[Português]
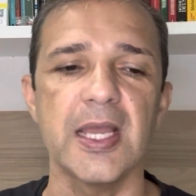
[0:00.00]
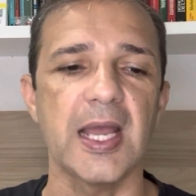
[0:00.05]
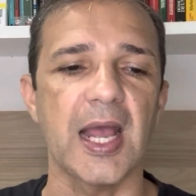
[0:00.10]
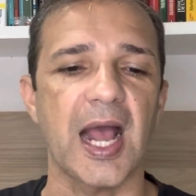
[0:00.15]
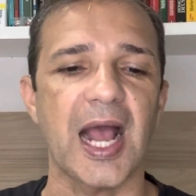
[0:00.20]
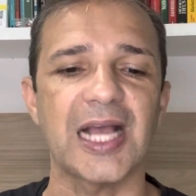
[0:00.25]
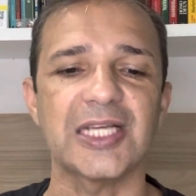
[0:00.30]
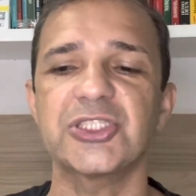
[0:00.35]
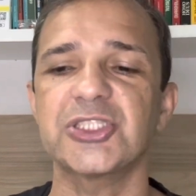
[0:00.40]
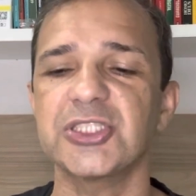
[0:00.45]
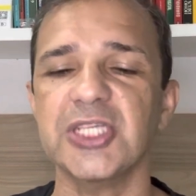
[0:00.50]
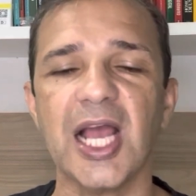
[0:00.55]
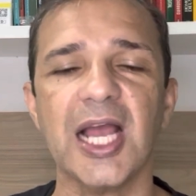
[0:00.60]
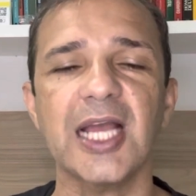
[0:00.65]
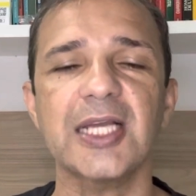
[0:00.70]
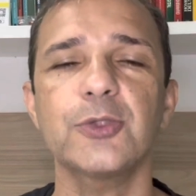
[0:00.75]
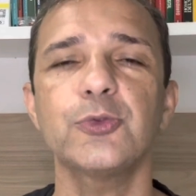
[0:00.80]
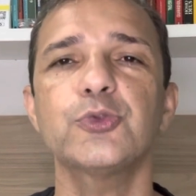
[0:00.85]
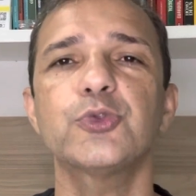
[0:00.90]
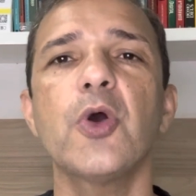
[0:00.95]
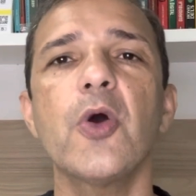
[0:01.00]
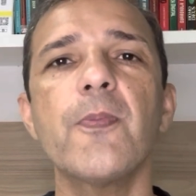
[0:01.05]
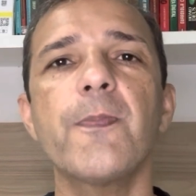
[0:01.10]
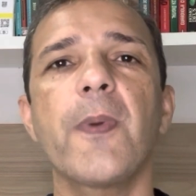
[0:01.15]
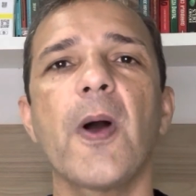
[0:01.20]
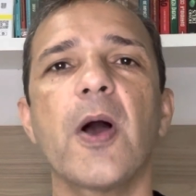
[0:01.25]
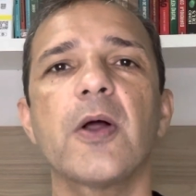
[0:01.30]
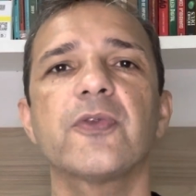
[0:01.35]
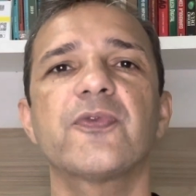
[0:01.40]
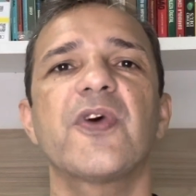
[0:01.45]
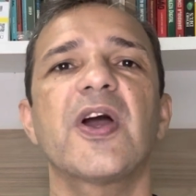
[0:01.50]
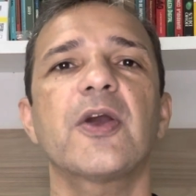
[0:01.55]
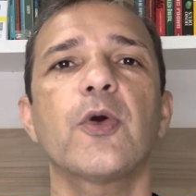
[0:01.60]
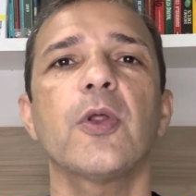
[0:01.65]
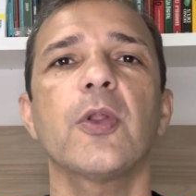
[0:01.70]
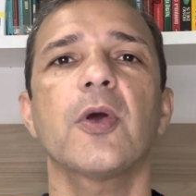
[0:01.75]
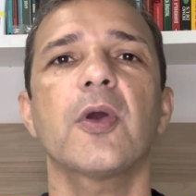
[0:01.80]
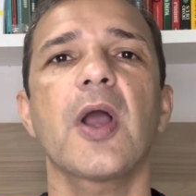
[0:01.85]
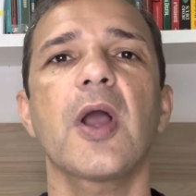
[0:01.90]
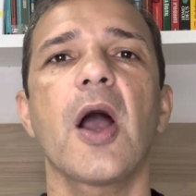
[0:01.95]
Achar que o João Paulo vai
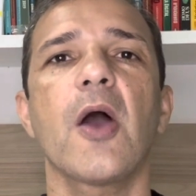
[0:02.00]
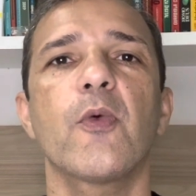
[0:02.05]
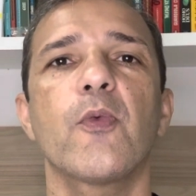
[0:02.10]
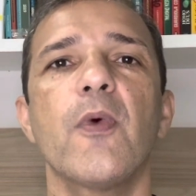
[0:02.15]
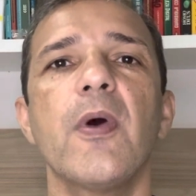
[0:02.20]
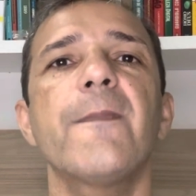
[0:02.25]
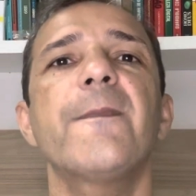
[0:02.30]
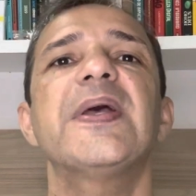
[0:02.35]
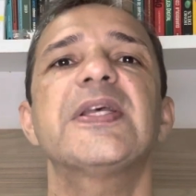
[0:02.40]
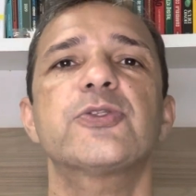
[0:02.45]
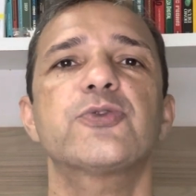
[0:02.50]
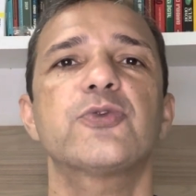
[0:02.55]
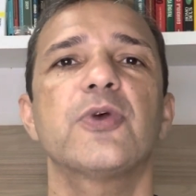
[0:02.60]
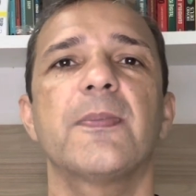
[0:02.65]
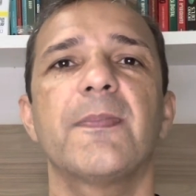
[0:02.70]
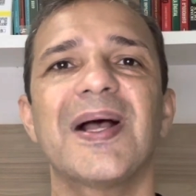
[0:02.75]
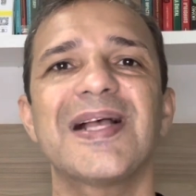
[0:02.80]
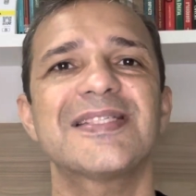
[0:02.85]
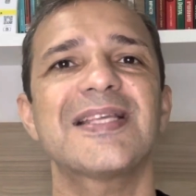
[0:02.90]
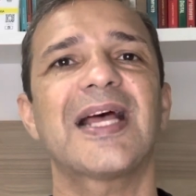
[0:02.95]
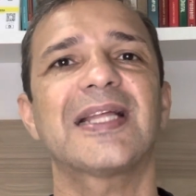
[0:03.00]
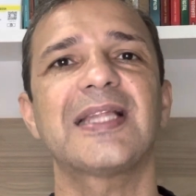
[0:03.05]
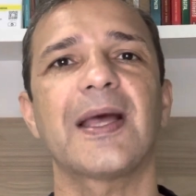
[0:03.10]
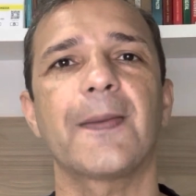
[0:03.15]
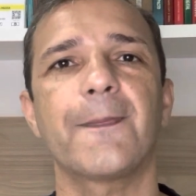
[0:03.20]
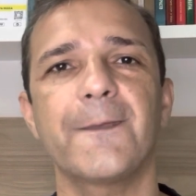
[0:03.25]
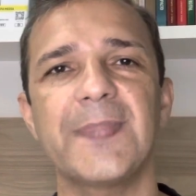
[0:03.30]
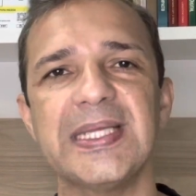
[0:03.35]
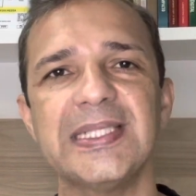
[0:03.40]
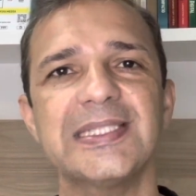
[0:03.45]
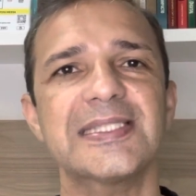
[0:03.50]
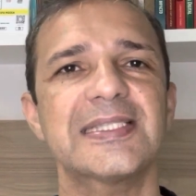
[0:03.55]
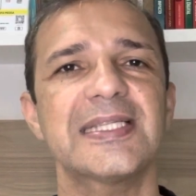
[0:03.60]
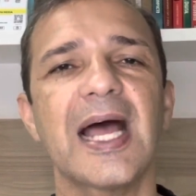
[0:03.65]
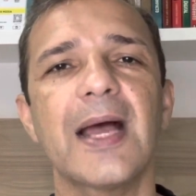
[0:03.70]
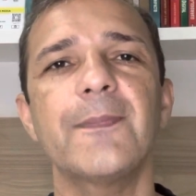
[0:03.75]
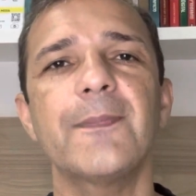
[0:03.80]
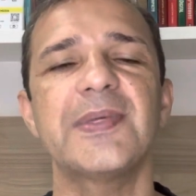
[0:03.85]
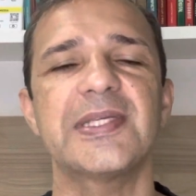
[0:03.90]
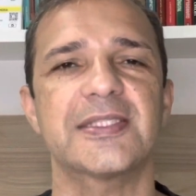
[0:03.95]
colocar alguma pessoa baseada apenas
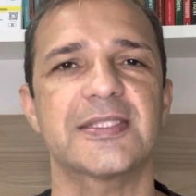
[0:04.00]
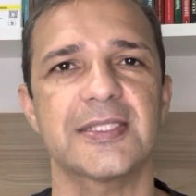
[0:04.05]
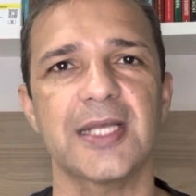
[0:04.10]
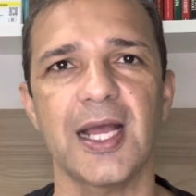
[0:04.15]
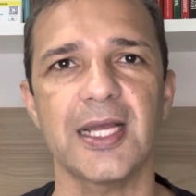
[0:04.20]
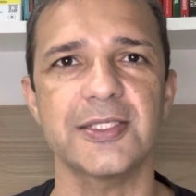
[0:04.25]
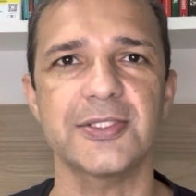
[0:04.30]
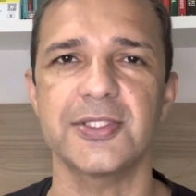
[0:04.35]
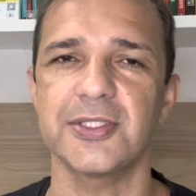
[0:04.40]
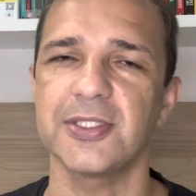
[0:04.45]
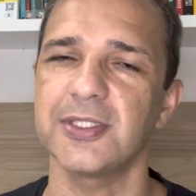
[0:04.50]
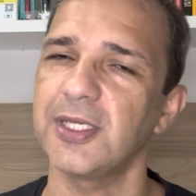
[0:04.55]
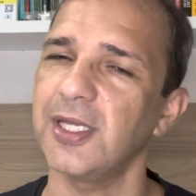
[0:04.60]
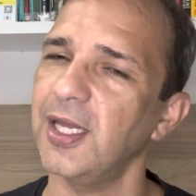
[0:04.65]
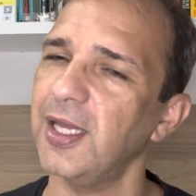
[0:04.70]
na amizade